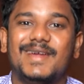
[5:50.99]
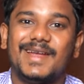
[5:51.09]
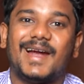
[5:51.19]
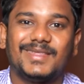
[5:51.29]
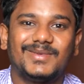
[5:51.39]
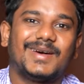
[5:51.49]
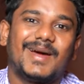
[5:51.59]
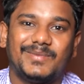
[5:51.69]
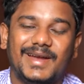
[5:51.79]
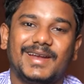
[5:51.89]
நான் அடுத்து வர
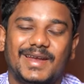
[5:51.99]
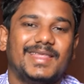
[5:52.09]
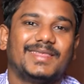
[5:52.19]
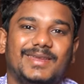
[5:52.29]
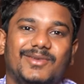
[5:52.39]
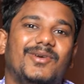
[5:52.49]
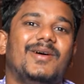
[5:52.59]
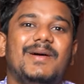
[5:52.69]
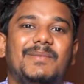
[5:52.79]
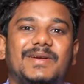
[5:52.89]
அப்டேட்டுகளில் தான் தெரியும்
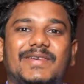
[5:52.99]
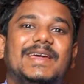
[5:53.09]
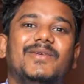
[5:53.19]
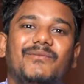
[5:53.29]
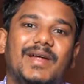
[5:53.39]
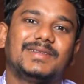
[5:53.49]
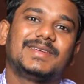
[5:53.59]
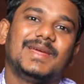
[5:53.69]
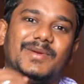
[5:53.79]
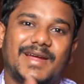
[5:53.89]
பட் விக்ரம்
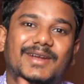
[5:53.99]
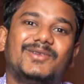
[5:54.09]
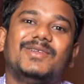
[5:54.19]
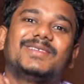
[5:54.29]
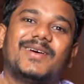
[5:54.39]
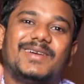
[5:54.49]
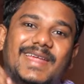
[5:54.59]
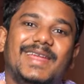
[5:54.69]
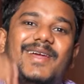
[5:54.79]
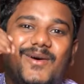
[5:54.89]
ஃபேன்ஸுக்கு இப்படி கண்டினியூஸாக அவர்
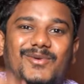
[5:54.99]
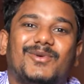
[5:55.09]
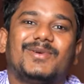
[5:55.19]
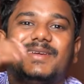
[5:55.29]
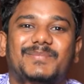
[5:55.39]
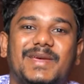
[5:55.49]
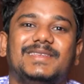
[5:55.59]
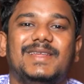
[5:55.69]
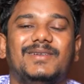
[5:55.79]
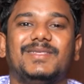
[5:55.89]
டெய்லியும் அவரோட
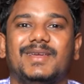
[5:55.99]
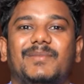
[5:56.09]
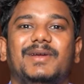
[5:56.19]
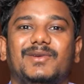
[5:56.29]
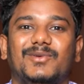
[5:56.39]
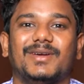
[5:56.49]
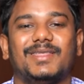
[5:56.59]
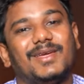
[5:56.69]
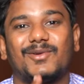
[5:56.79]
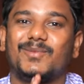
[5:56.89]
பேஜ்லேயே வந்து அப்டேட்
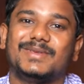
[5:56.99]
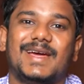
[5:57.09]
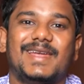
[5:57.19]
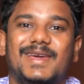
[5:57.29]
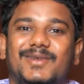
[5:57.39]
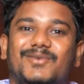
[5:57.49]
கொடுக்குறது ரொம்ப ஜாலியாக